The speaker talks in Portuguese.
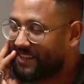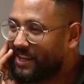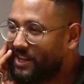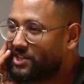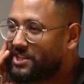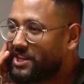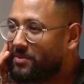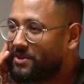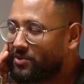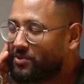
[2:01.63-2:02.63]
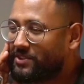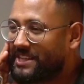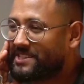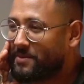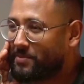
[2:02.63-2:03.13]
o céu escurece? Geralmente cobre.
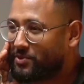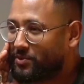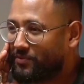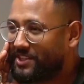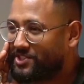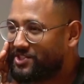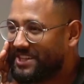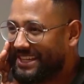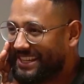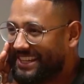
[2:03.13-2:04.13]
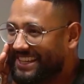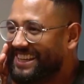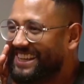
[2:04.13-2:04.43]
acontece sempre isso quando fala de dinheiro, né?